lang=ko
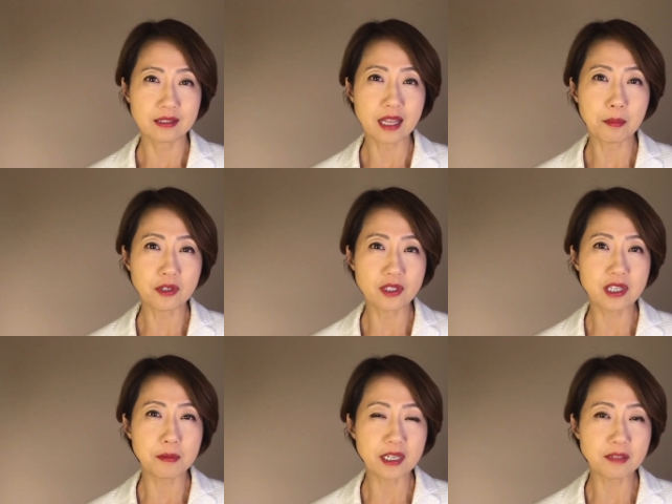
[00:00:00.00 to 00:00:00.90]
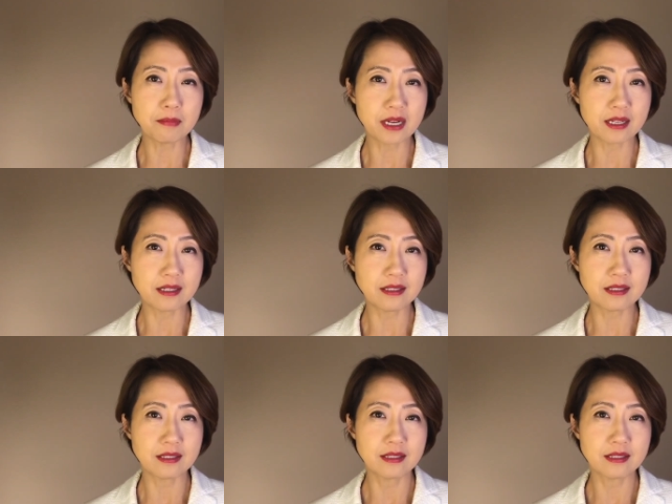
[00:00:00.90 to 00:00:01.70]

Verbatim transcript: 나머지 210마리는